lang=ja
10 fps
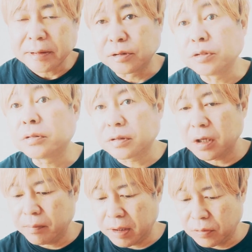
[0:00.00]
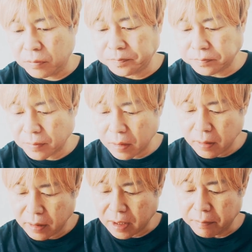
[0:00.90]
熟成麺の
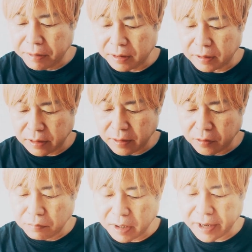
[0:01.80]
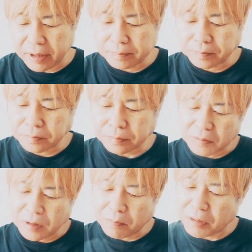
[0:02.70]
乾麺ですねうまい
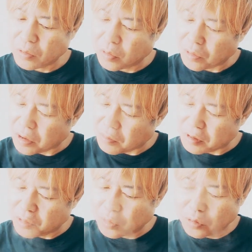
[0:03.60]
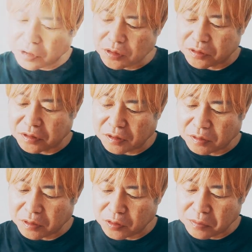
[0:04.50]
やっぱりこれは日本の技術です
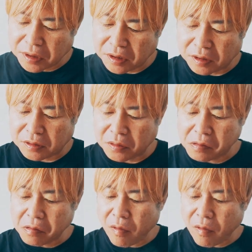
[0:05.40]
よねうまいですよ